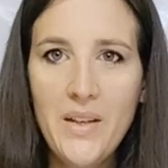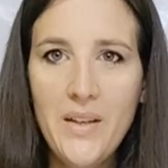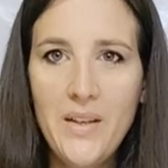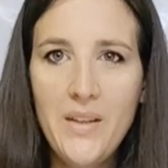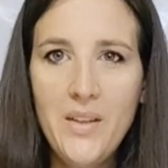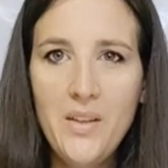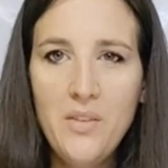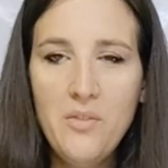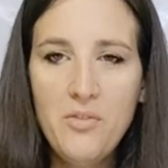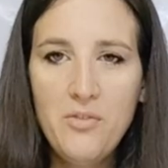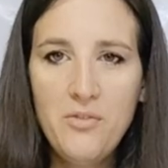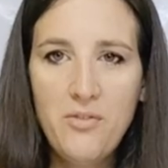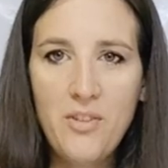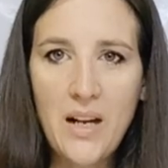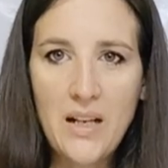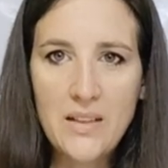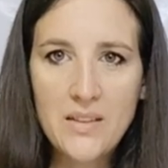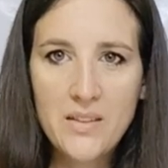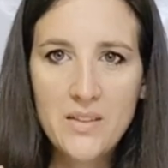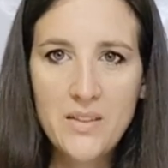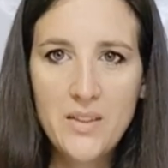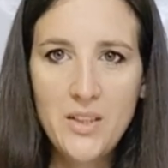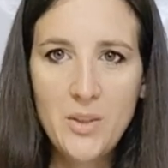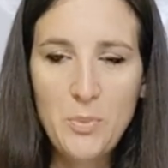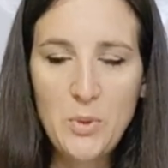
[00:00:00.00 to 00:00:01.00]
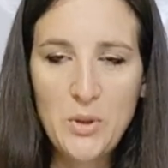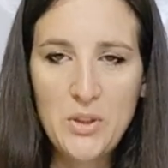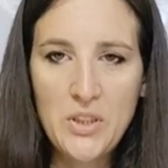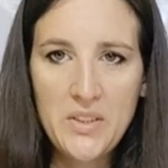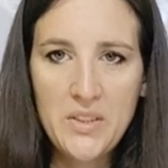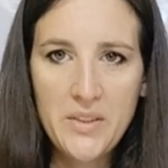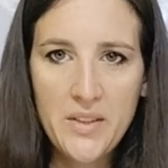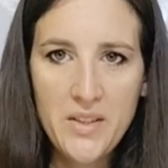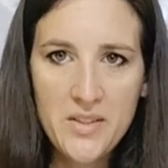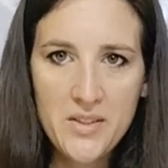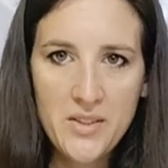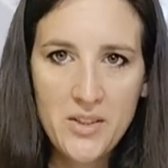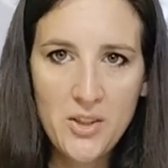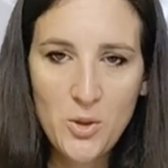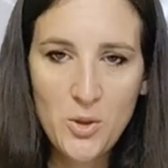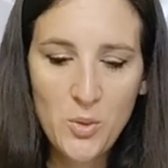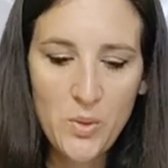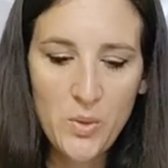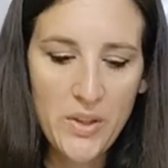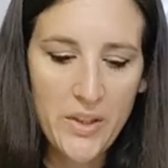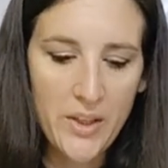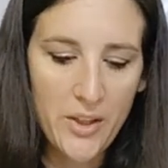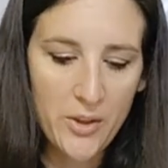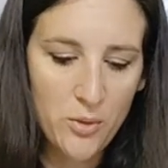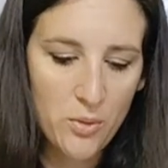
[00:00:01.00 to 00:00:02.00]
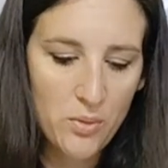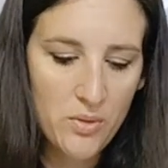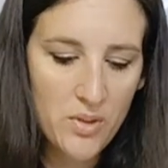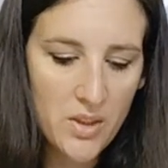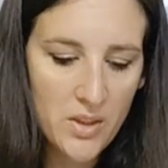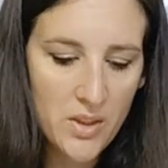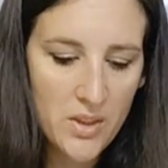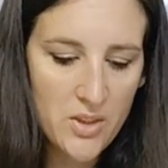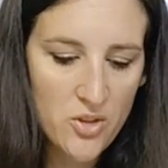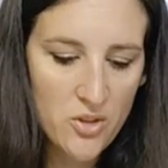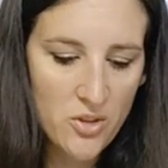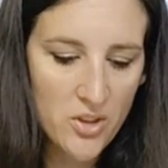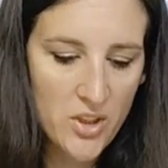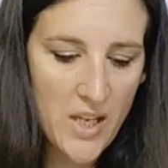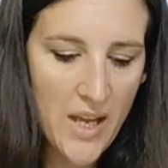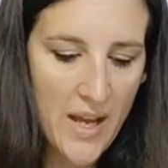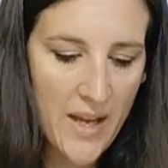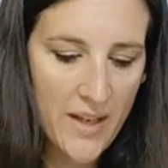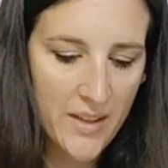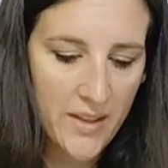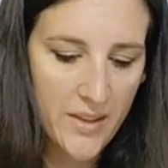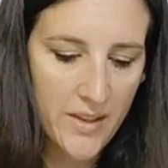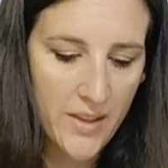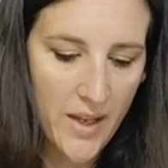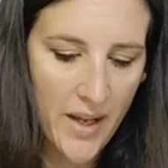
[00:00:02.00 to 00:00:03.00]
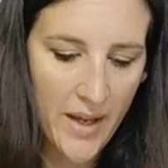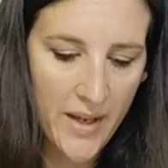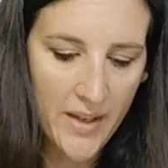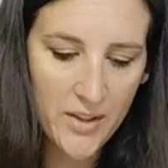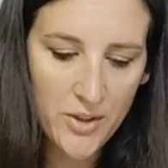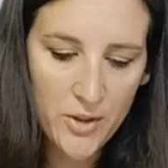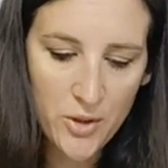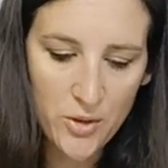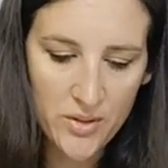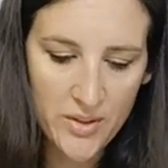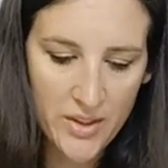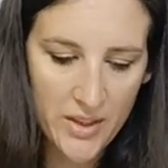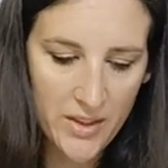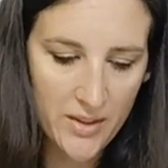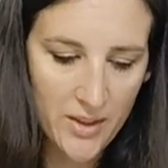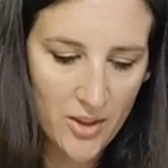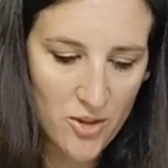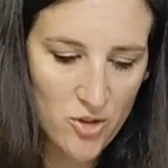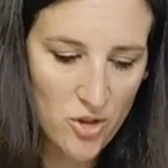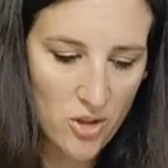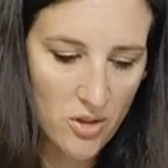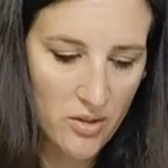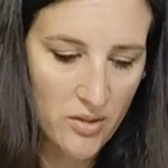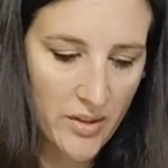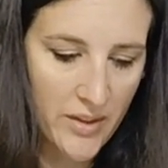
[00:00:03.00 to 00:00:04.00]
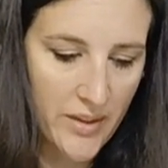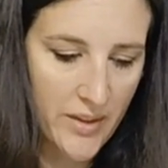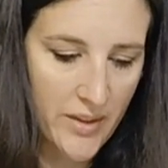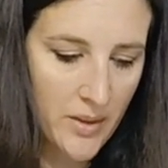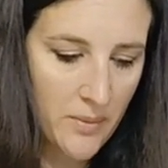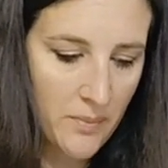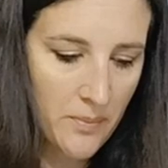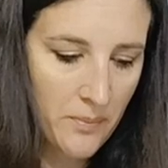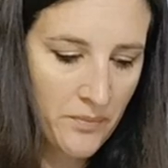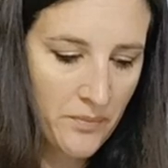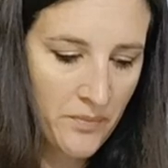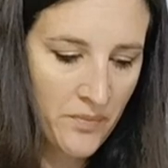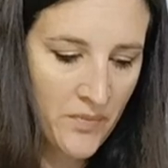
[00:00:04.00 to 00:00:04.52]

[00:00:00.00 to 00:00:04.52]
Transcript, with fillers: Infatti potete restituire tutti i gioielli entro 30 giorni